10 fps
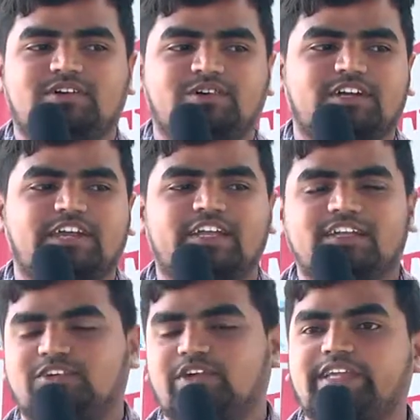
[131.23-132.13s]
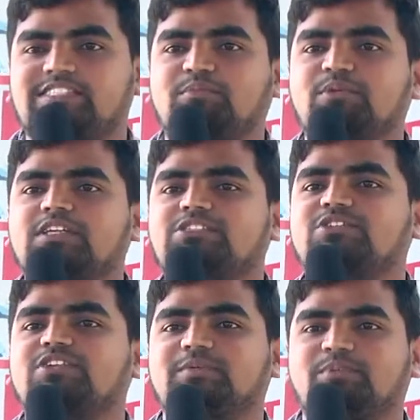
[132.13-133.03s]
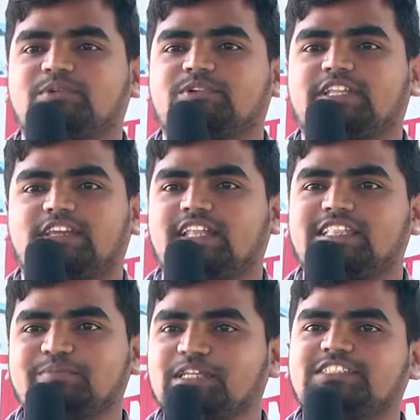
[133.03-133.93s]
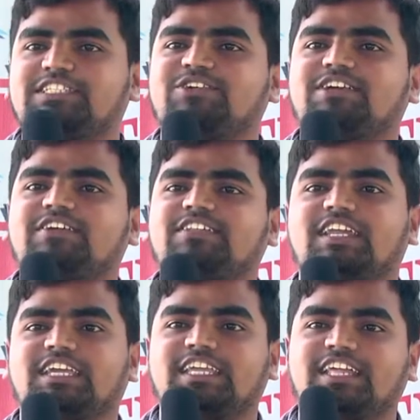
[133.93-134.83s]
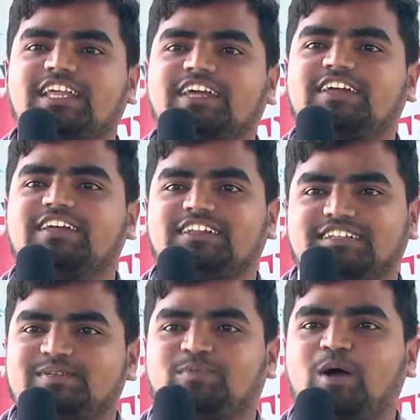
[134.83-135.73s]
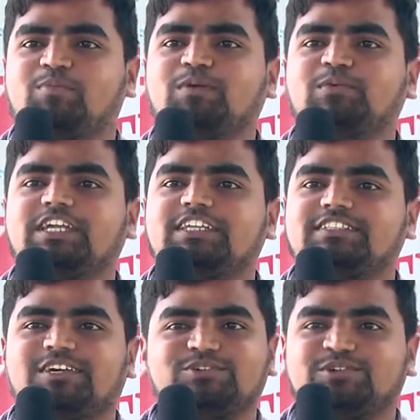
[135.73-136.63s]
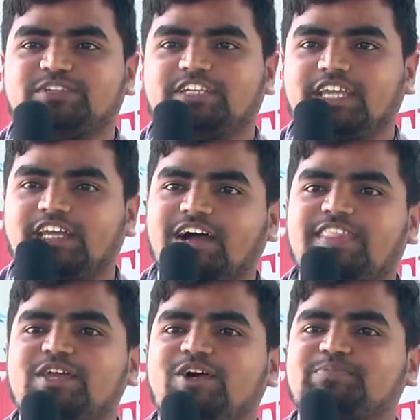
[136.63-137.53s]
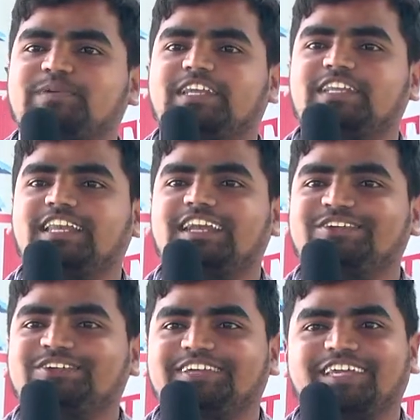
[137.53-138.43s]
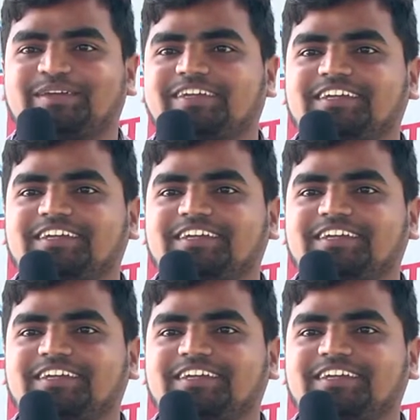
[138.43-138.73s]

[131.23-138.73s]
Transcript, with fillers: ఒక ఒక ఎగ్జాంపుల్ తీసుకోండి ఇప్పుడు హెల్త్ మినిస్టర్ ఉన్నాడు తనకి ఏదైనా ప్రాబ్లం ఉంటే తను ఏ గాంధీ హాస్పిటల్కి వెళ్ళాడు ఏ